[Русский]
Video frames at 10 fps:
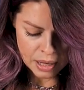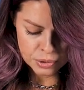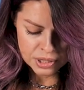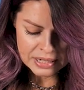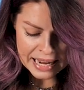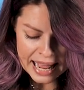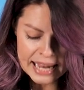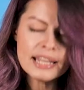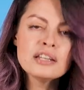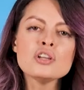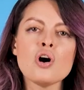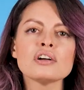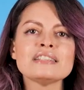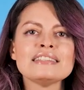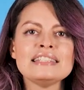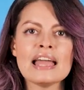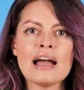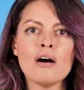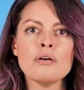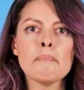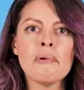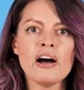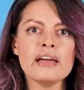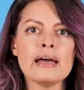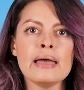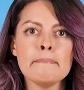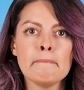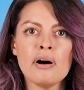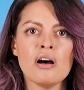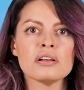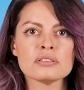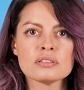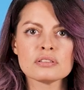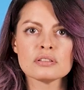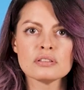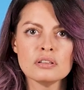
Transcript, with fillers: I was nearly knocked down by a bus